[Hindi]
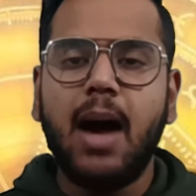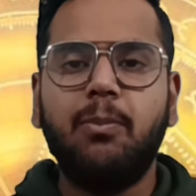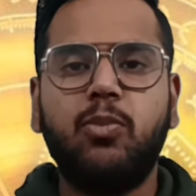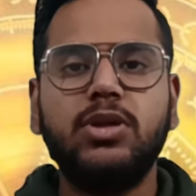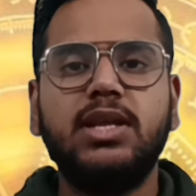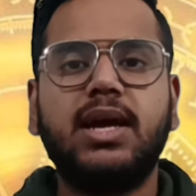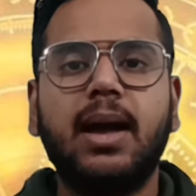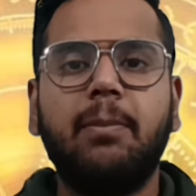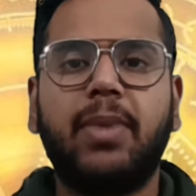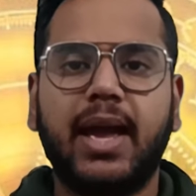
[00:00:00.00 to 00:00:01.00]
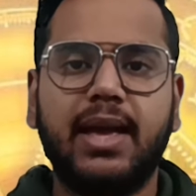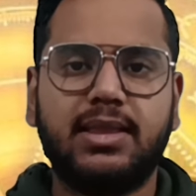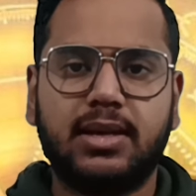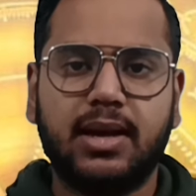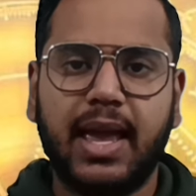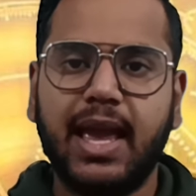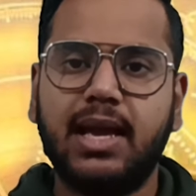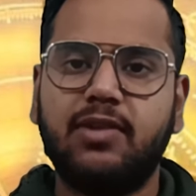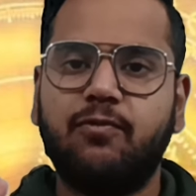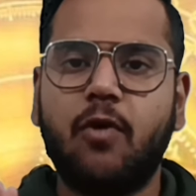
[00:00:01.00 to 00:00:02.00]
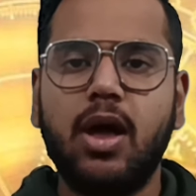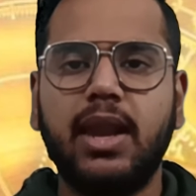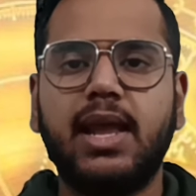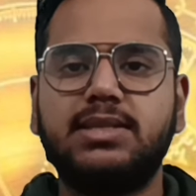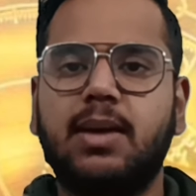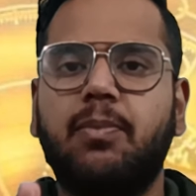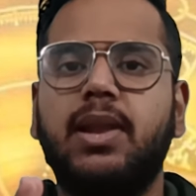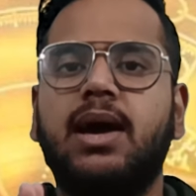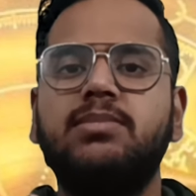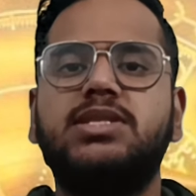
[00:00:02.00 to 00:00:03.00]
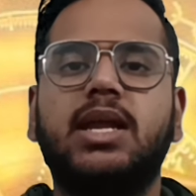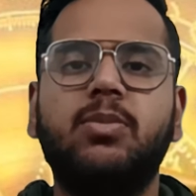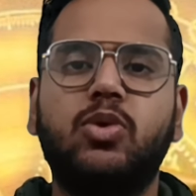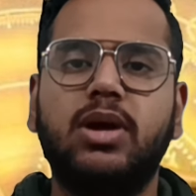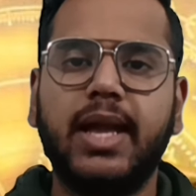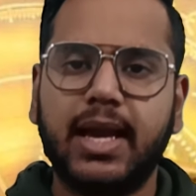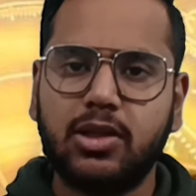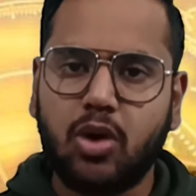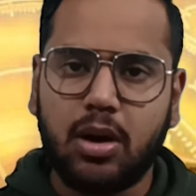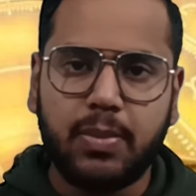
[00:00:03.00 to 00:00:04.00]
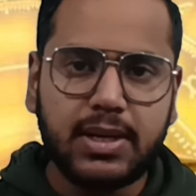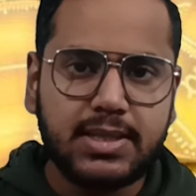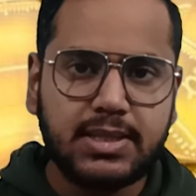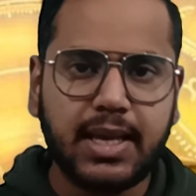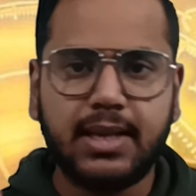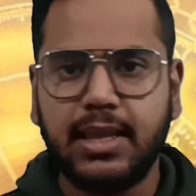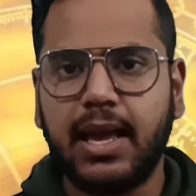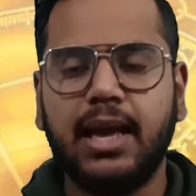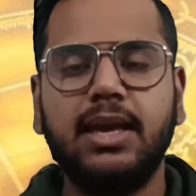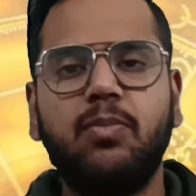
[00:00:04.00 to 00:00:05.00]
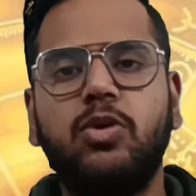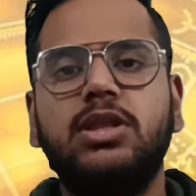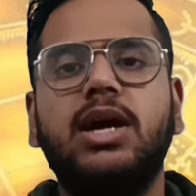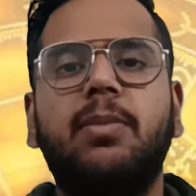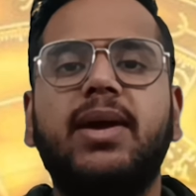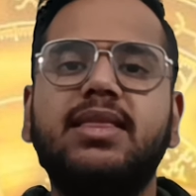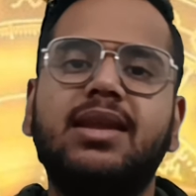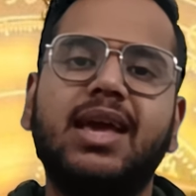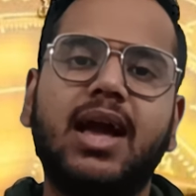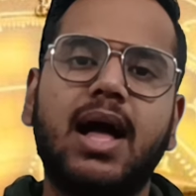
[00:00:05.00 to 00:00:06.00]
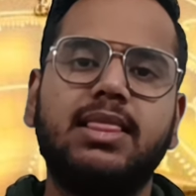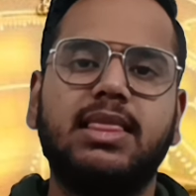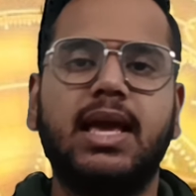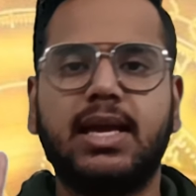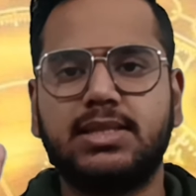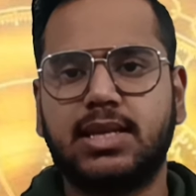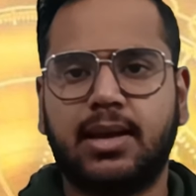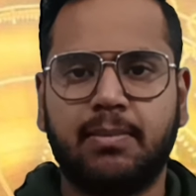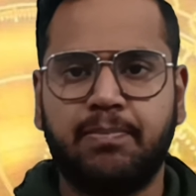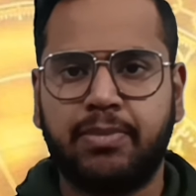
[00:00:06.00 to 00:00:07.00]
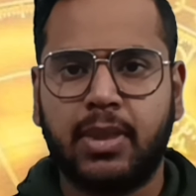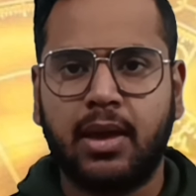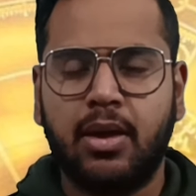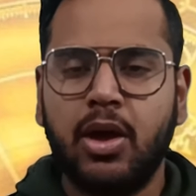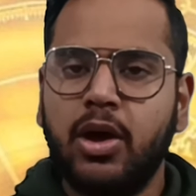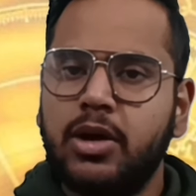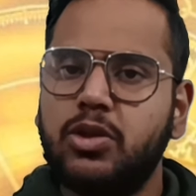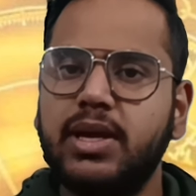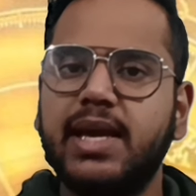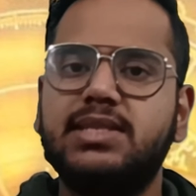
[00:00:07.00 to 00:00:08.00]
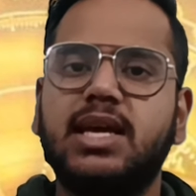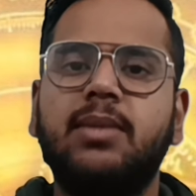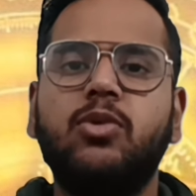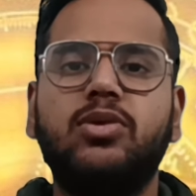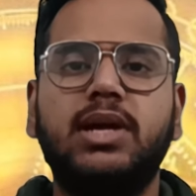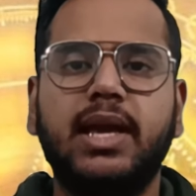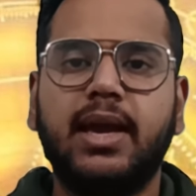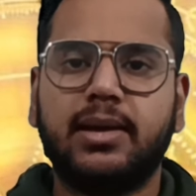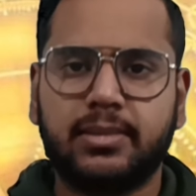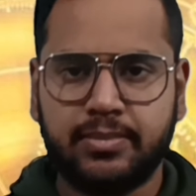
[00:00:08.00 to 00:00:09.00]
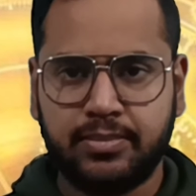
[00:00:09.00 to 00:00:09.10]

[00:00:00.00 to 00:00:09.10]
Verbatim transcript: अब बुद्ध का भेद एक फॉरन एग्जाम्पल हम जन्म कुंडली के तौर पर सीखते हैं कि बुद्ध का भेद निकालते कैसे तो ये जन्म कुंडली है